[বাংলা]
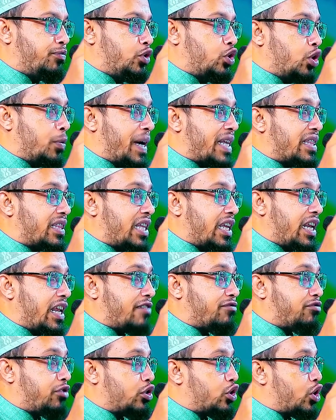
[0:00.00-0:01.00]
জমাত
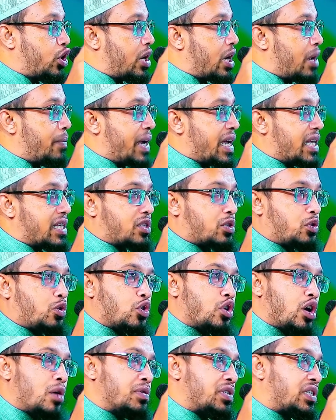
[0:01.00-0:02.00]
দিনের ফজর নামাজ
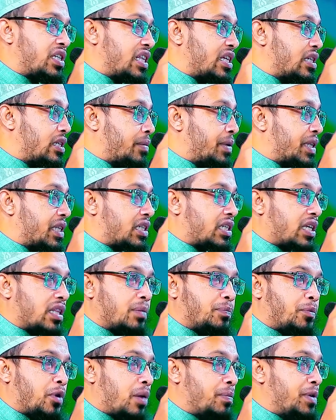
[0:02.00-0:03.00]
কোন অবস্থাতে জামাতের
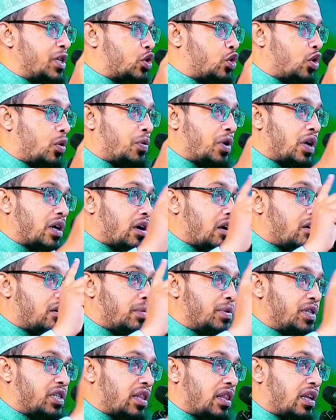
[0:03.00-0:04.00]
সাথে পড়া মিস করবো না কারণ
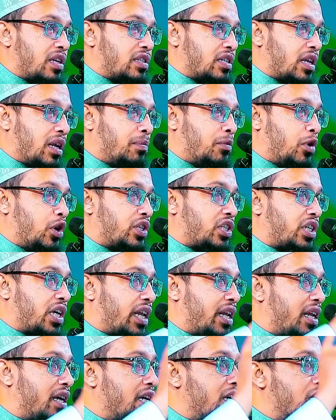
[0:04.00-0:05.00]
নবী সাল্লাহ সাল্লাম
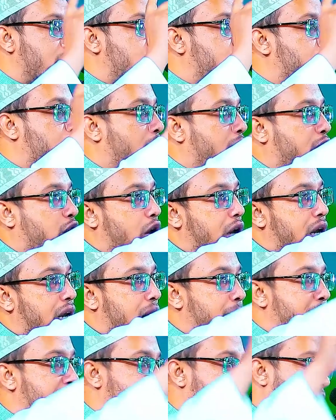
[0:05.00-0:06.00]
বলেছেন সকল
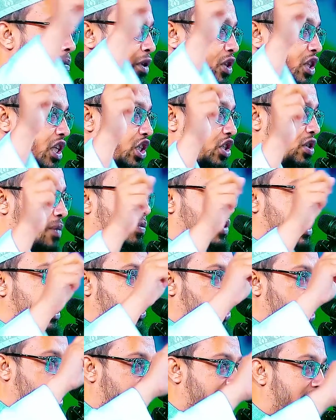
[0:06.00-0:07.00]
নামাজের মধ্যে সবচেয়ে
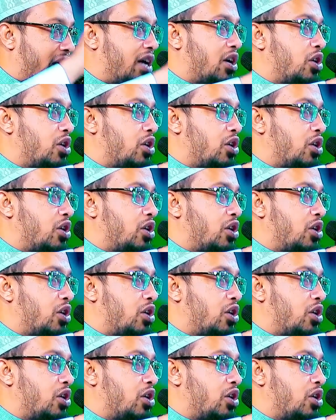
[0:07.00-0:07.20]
সেরা